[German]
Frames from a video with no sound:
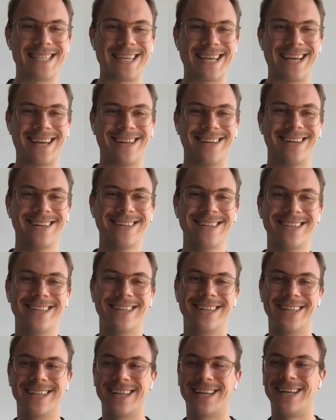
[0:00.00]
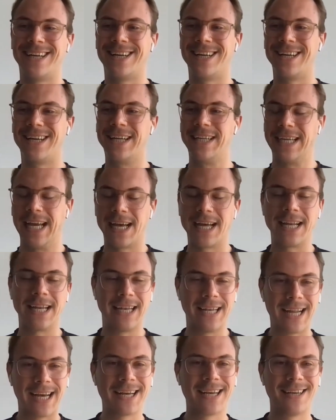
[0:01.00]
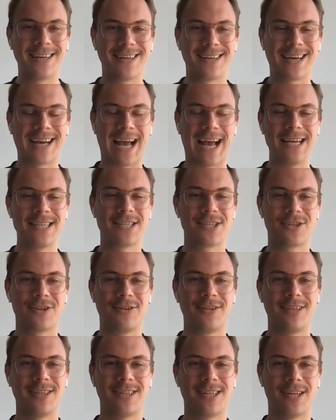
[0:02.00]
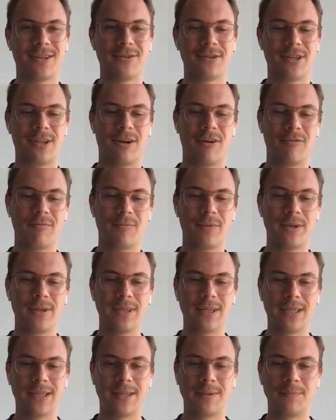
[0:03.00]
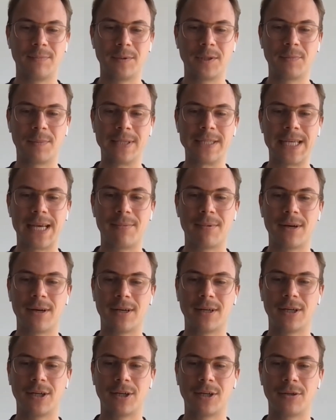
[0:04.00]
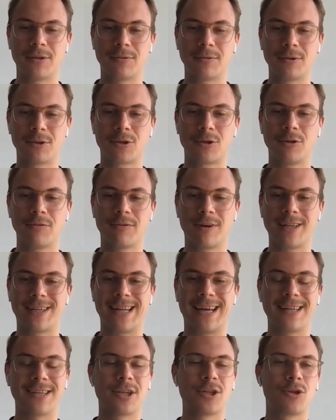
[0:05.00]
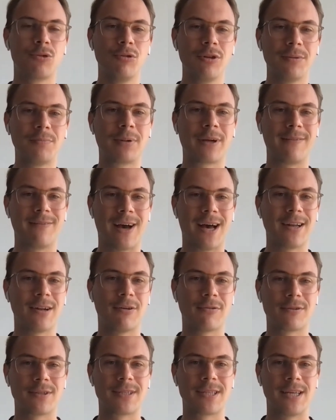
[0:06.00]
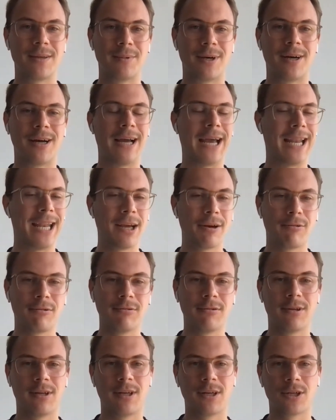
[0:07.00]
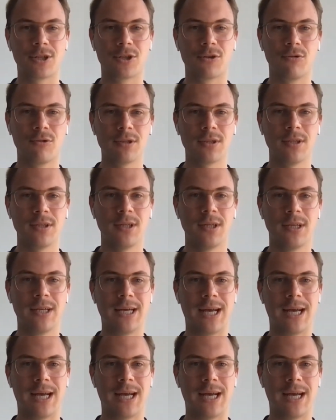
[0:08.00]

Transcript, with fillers: Sehr, sehr gerne. Äh, ja, lange Reise schon, die ich da durchlaufen bin. Ähm, ich bin selber äh, ein Stück weit nach der Schule privat auf das Thema Ernährung äh, gestoßen.